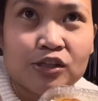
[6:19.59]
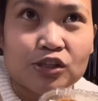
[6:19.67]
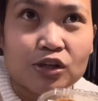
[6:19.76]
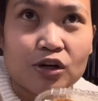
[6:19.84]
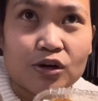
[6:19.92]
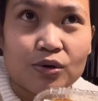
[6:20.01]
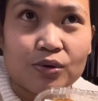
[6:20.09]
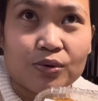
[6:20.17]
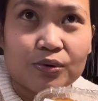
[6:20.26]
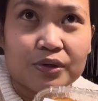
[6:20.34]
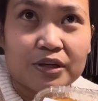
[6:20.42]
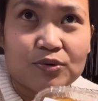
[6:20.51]
So,
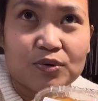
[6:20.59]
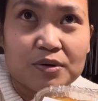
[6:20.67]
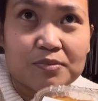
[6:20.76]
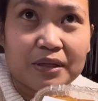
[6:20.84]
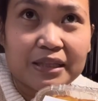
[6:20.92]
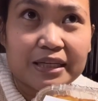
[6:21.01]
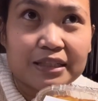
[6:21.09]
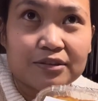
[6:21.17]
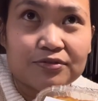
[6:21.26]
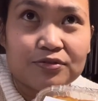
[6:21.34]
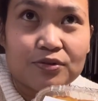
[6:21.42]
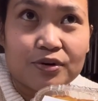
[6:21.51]

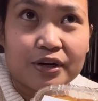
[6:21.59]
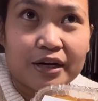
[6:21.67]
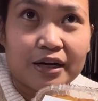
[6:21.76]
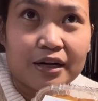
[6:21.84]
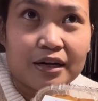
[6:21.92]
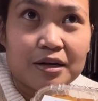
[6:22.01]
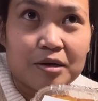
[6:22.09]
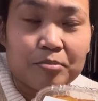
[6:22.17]
equivalent for